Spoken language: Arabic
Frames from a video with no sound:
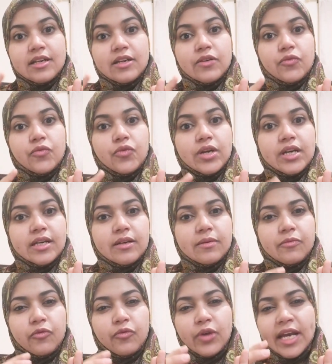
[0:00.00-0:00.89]

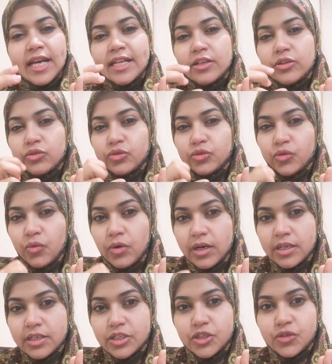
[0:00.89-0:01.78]
وكان
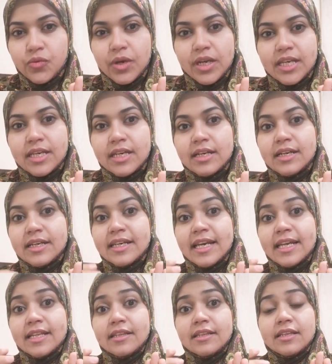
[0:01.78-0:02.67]
انطوائي شويه
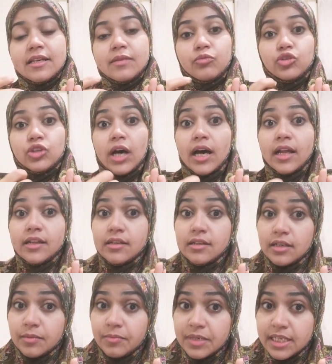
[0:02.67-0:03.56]
كان
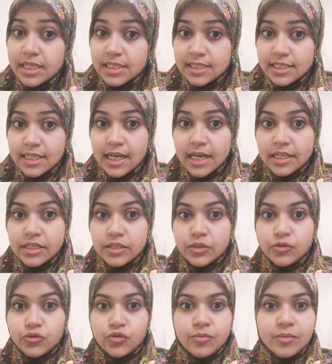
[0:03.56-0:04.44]
متعلق بيا زياده عن
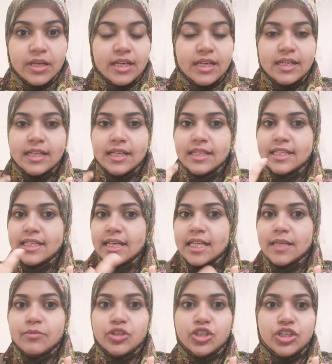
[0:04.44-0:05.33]
اللزوم لاني
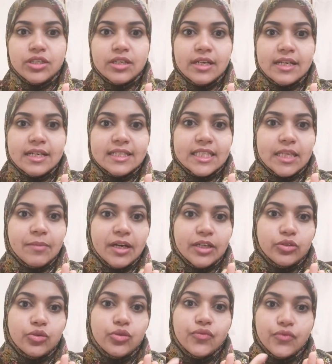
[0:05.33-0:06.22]
انا مش
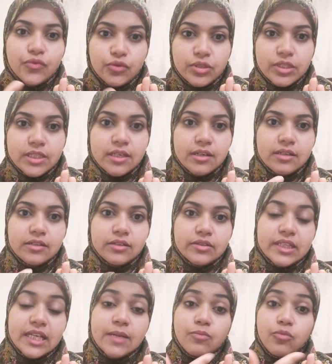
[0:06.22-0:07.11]
سمحت له فرصه ان
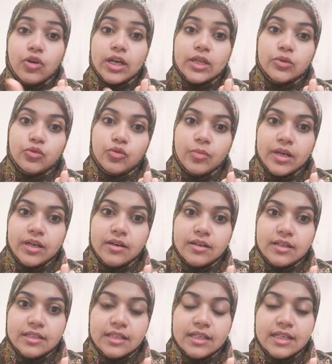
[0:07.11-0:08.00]
تنمو عنده
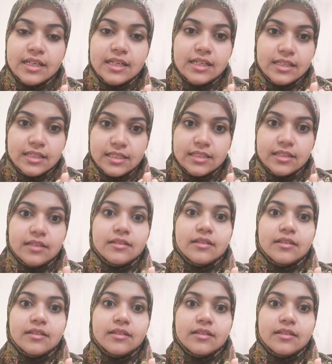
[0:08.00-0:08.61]
مهاره الاستقلال